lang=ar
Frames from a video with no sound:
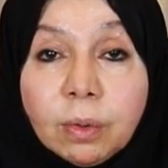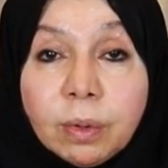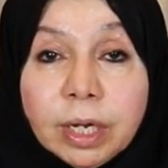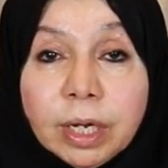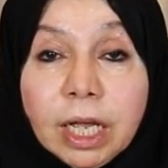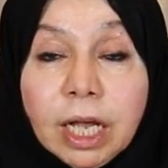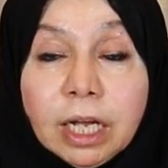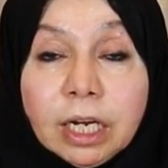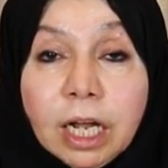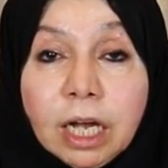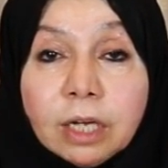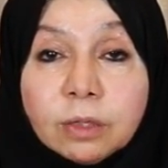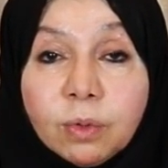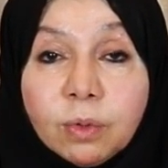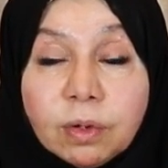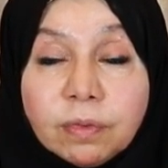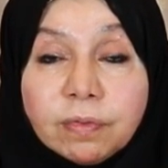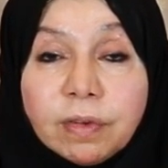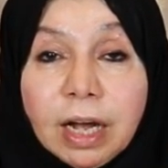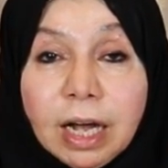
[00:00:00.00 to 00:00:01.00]
وهي ليها
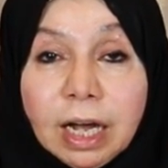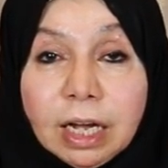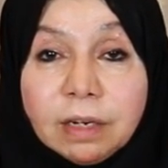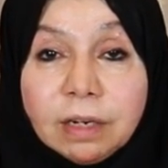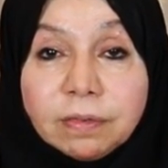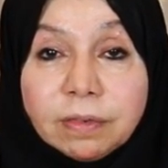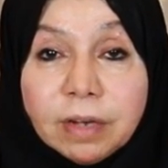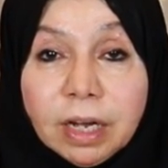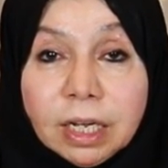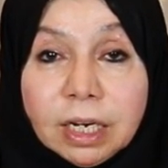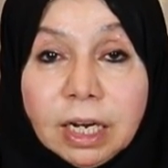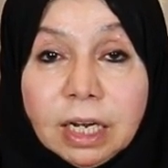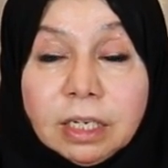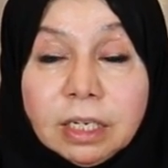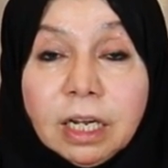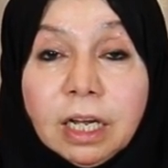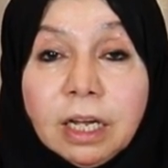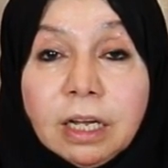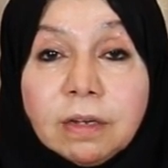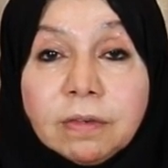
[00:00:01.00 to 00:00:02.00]
دور فعال فعلا
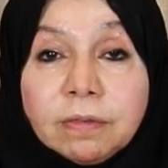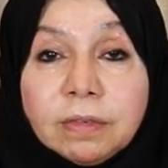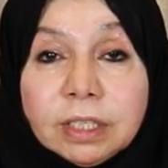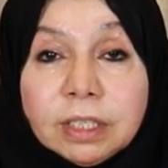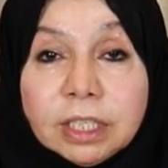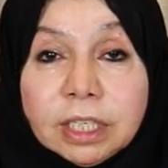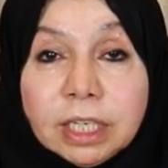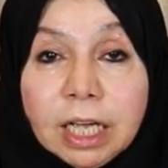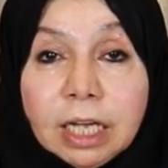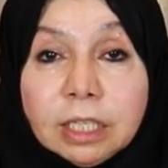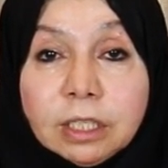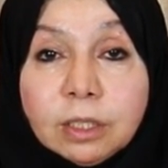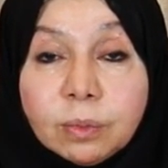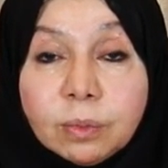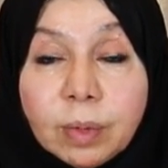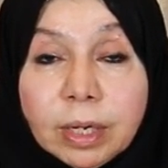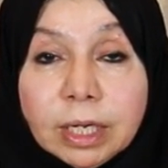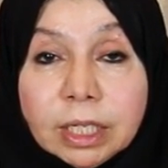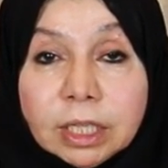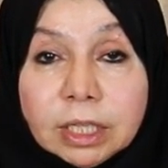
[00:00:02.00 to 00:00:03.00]
في زياده
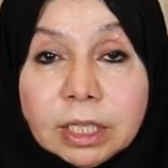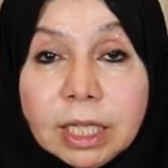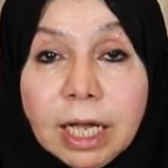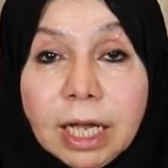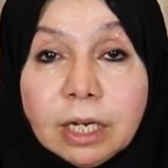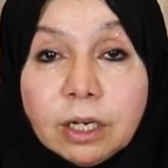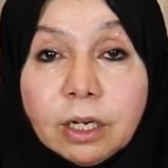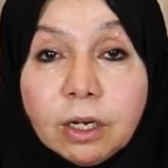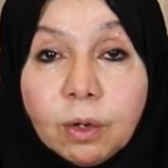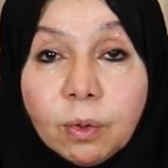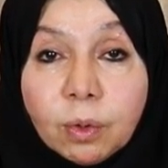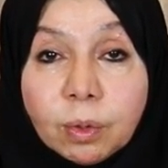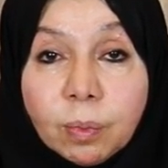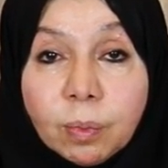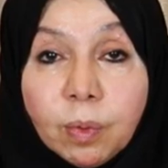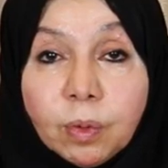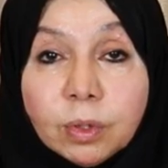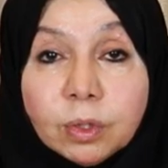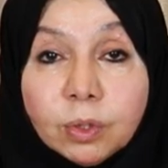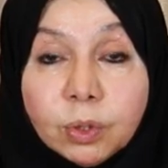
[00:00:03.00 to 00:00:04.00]
وانتاج
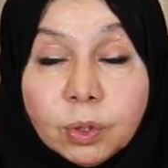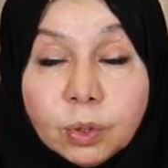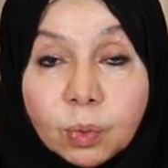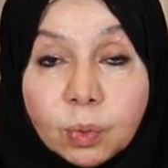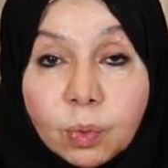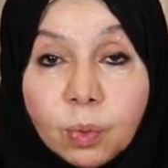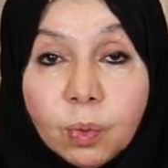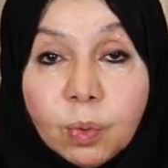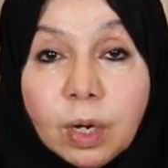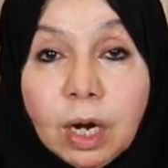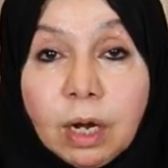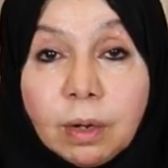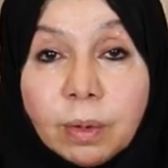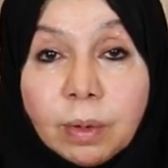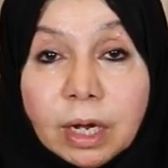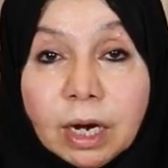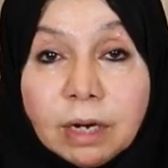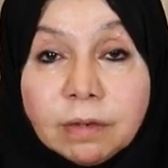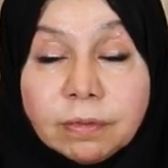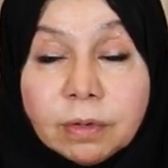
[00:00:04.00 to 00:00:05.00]
هرمون الذكوره
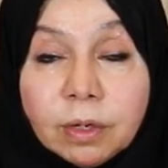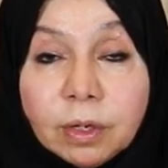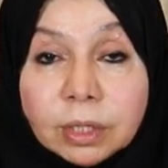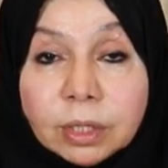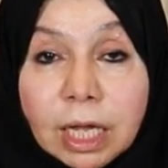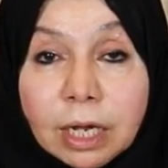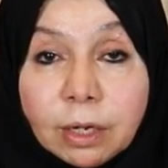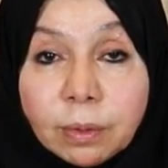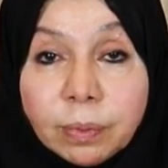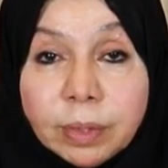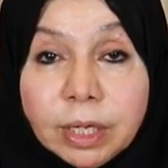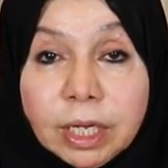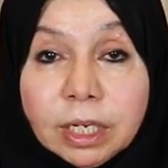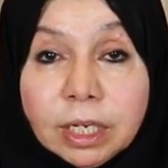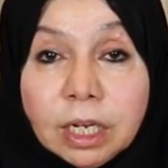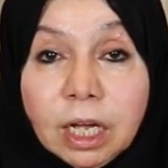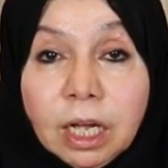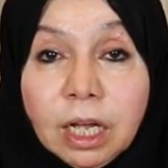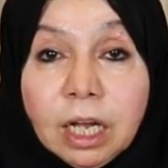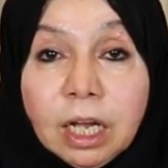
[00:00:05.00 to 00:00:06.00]
ورفع
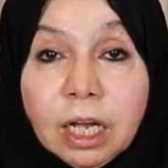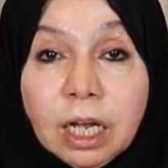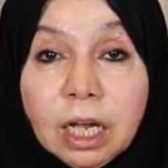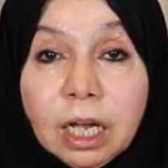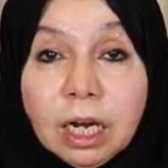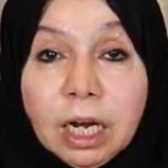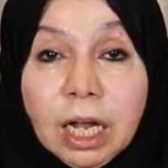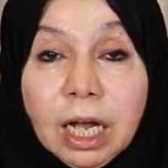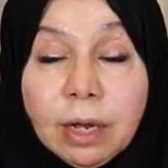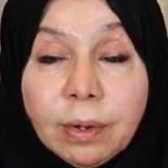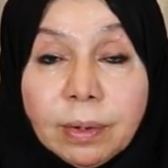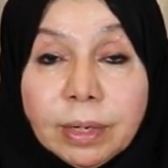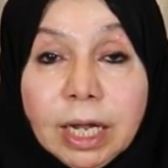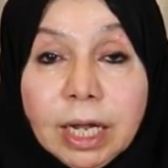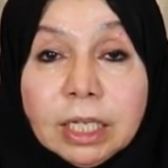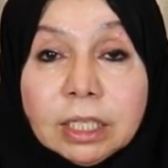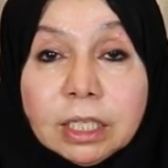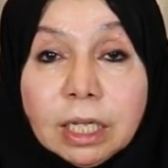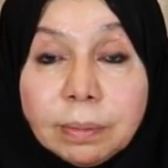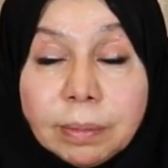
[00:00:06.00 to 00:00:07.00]
وتكوين
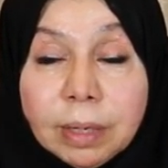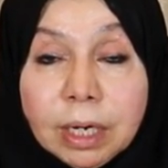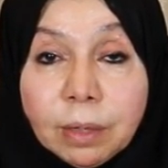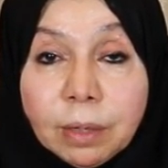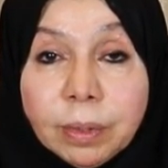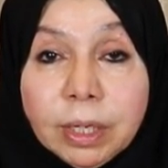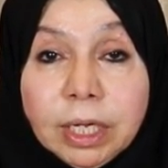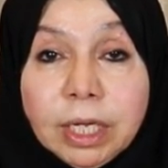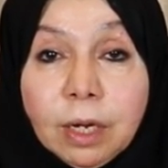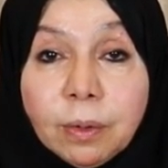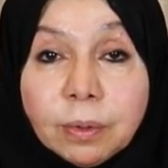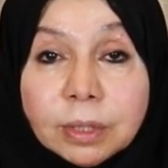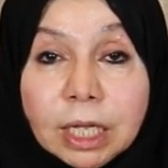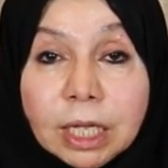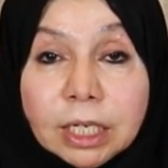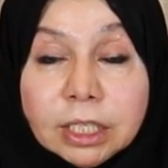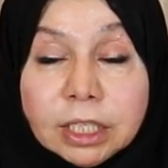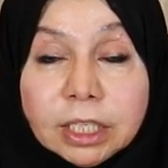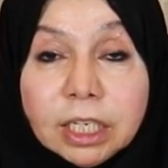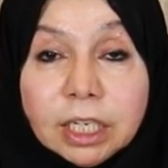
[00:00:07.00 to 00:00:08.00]
الحيوانات المنويه
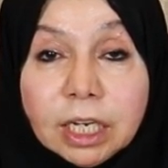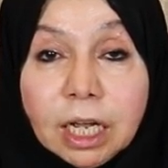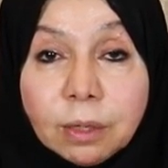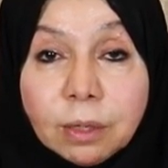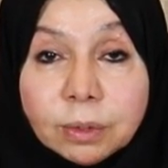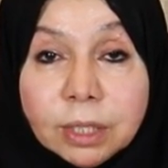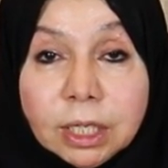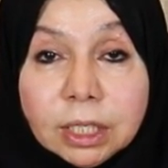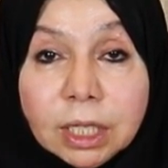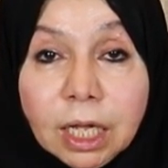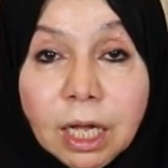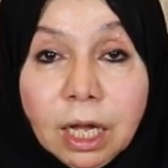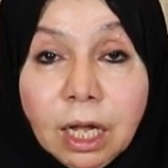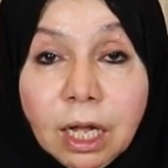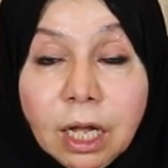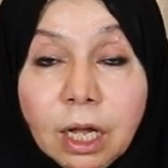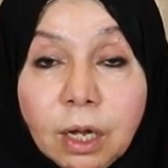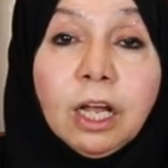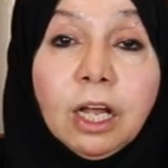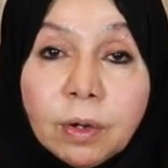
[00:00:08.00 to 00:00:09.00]
وتحسين جودتها
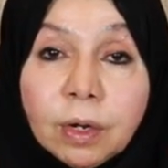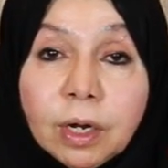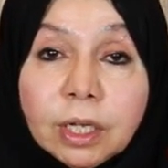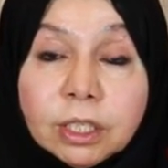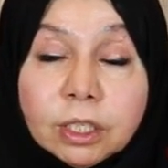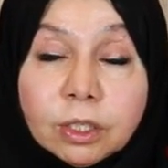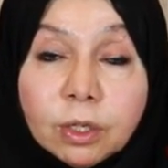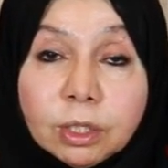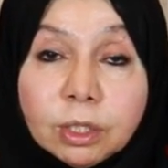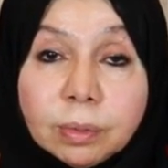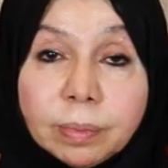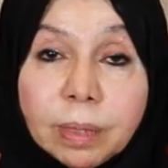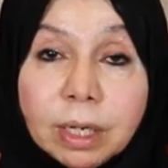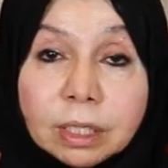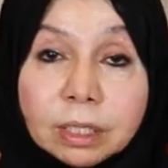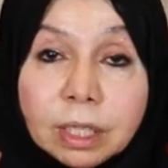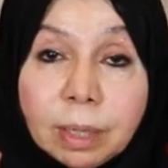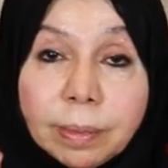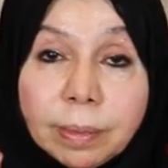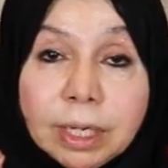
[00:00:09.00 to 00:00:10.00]
خلاص
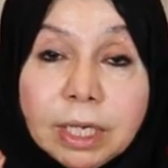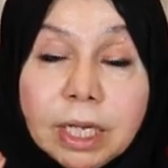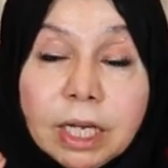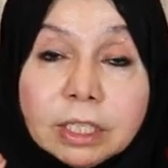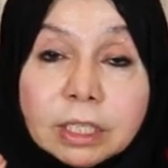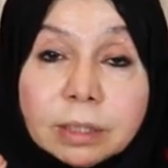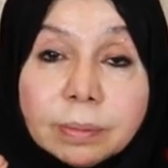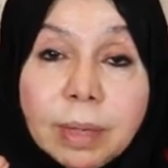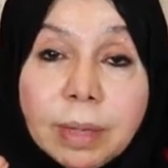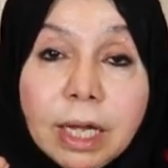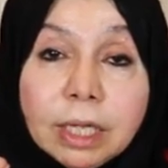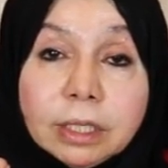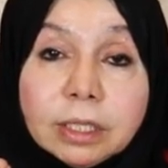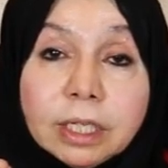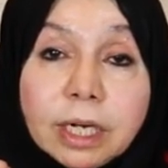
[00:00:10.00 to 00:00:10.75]
عشبه طبيعيه اسمها